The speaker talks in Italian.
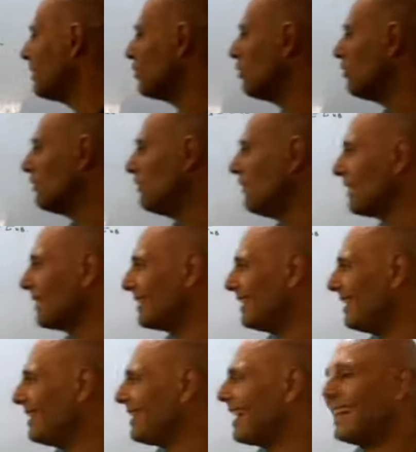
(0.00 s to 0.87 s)

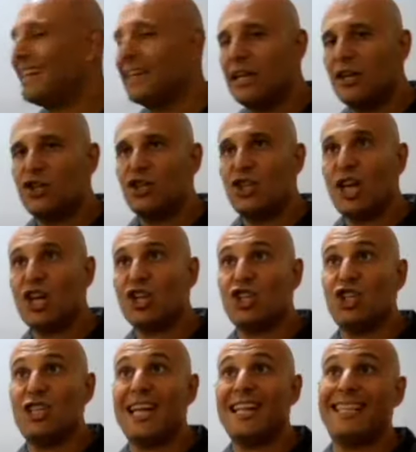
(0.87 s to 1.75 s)
convertita in energia
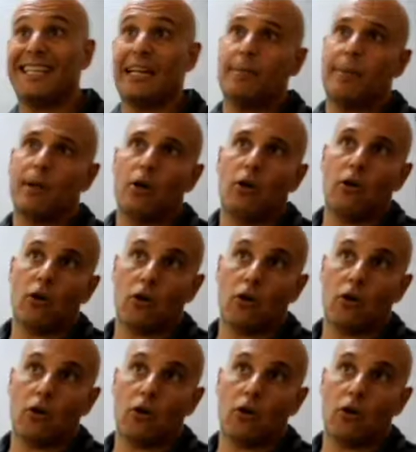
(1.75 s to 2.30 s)
cinetica però